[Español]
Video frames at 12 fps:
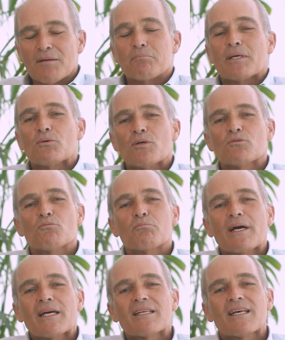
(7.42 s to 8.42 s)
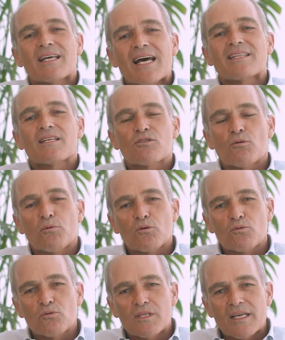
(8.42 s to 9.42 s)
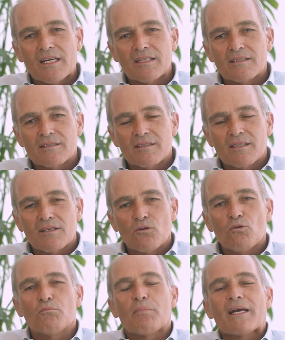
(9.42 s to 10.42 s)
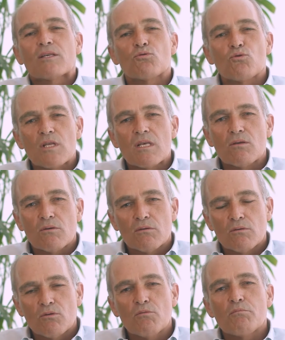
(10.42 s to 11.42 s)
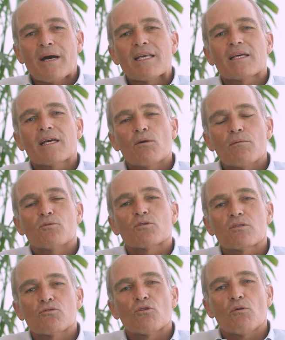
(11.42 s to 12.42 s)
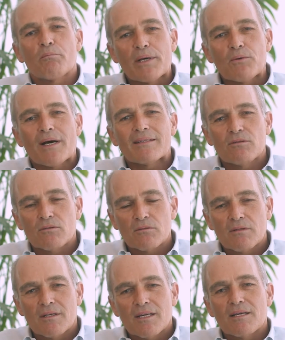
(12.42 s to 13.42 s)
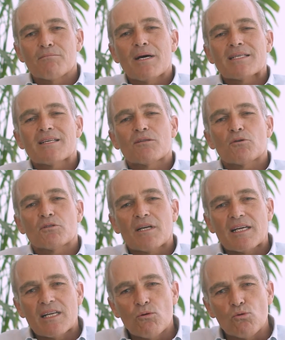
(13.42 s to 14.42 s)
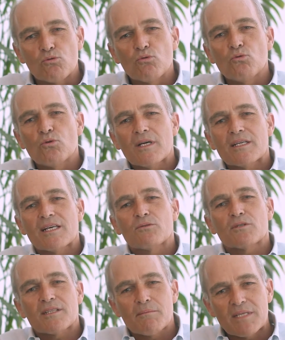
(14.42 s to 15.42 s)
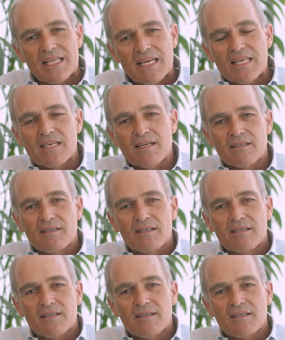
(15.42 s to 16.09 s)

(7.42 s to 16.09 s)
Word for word: Perú es un país de grandes oportunidades, un país unido, un país que lo hemos hecho los peruanos en base a nuestra agricultura y a nuestra minería.